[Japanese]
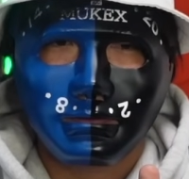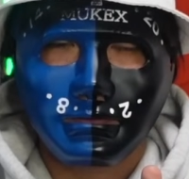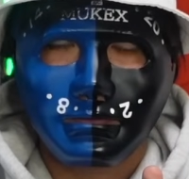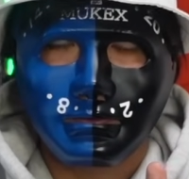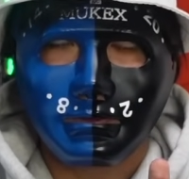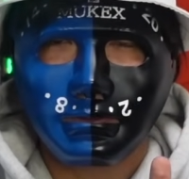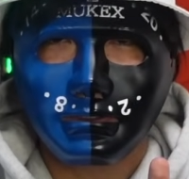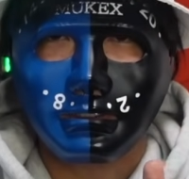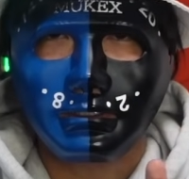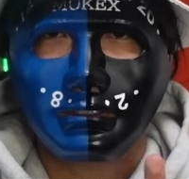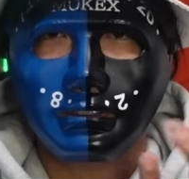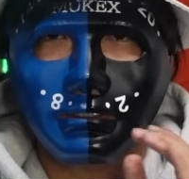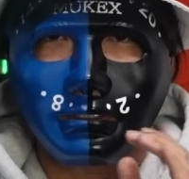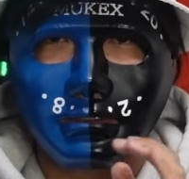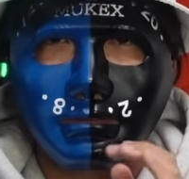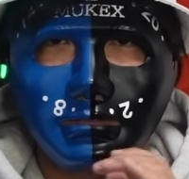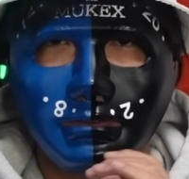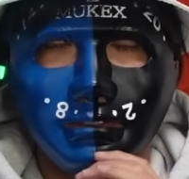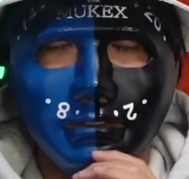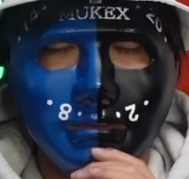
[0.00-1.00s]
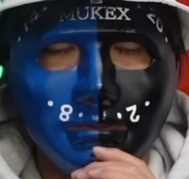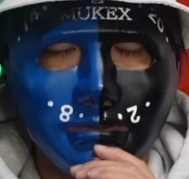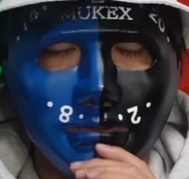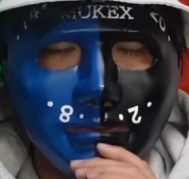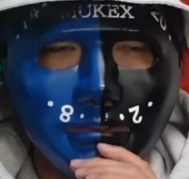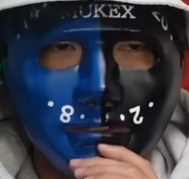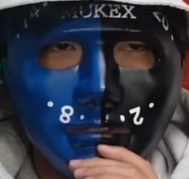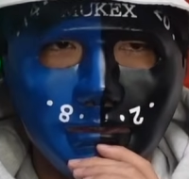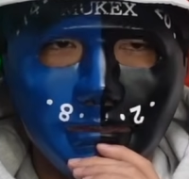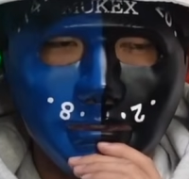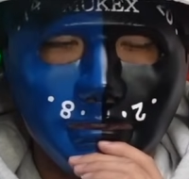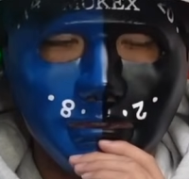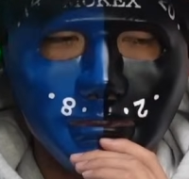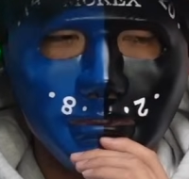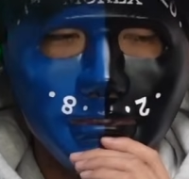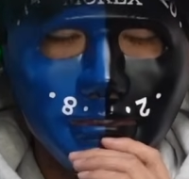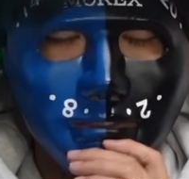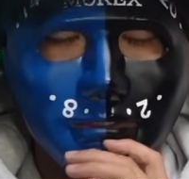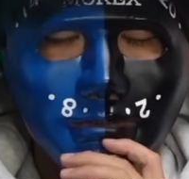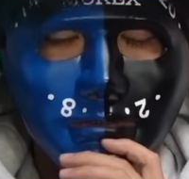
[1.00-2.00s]
後半からの減速とかも
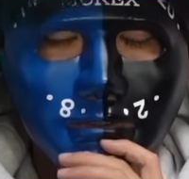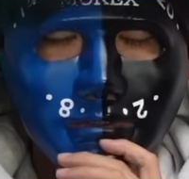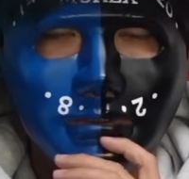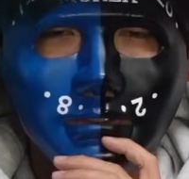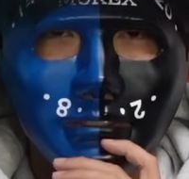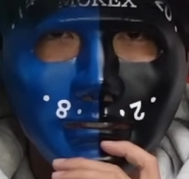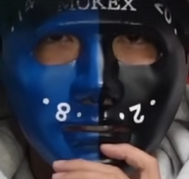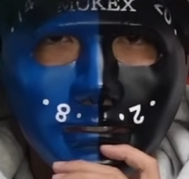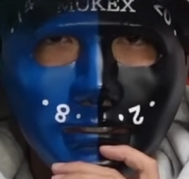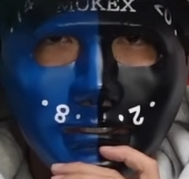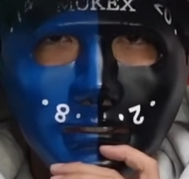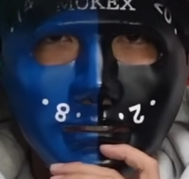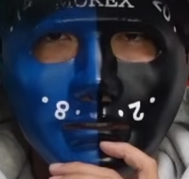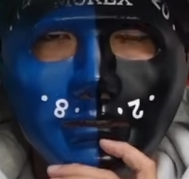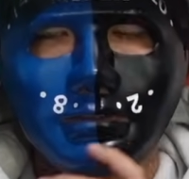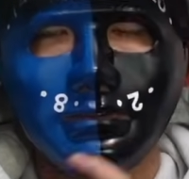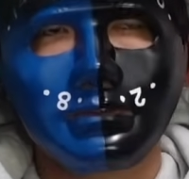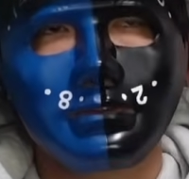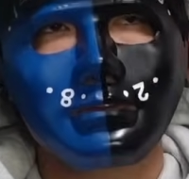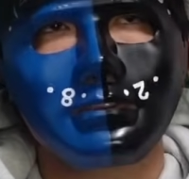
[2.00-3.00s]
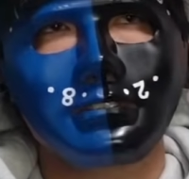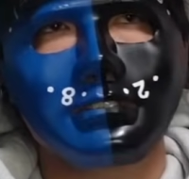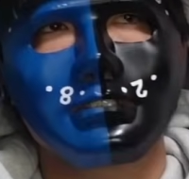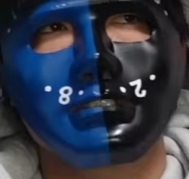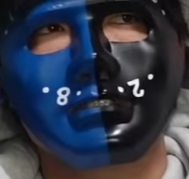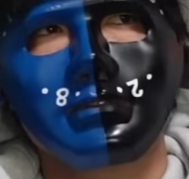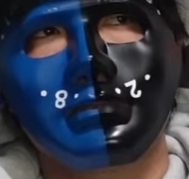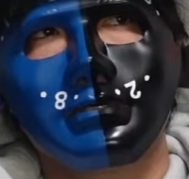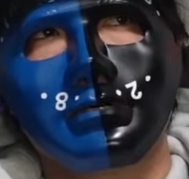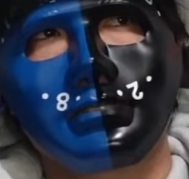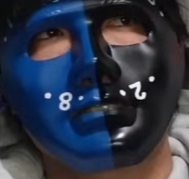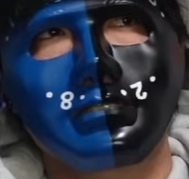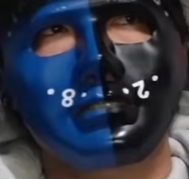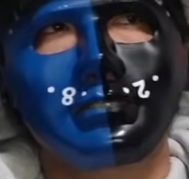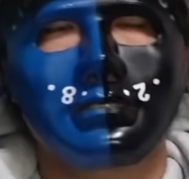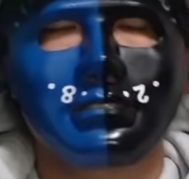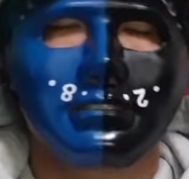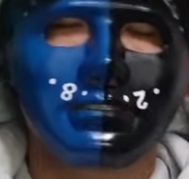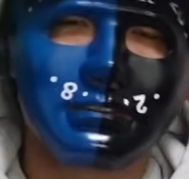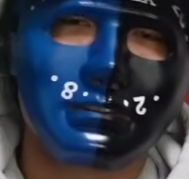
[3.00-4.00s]
しているような、はい、そのような記事もあっ
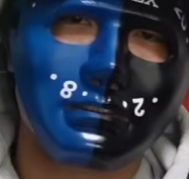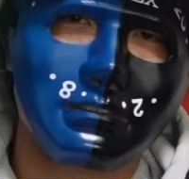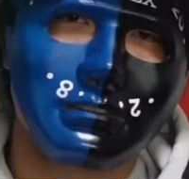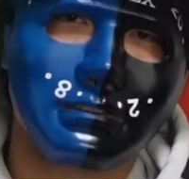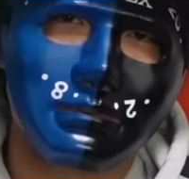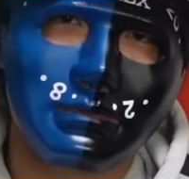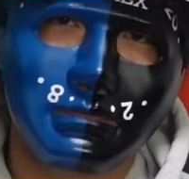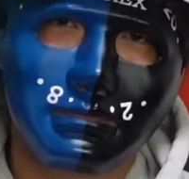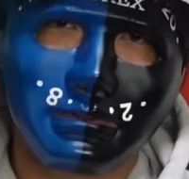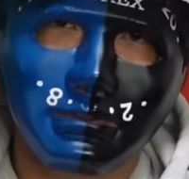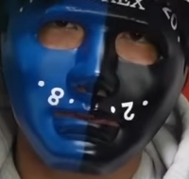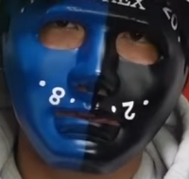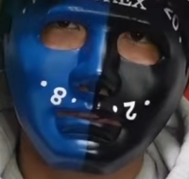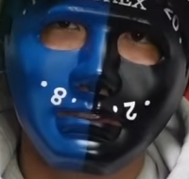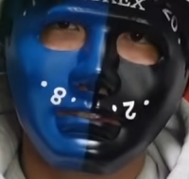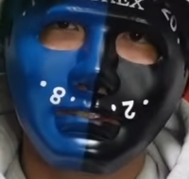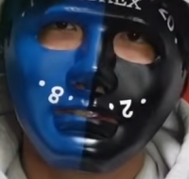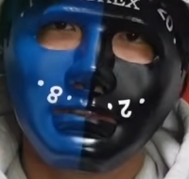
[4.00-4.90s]
たんですけれども、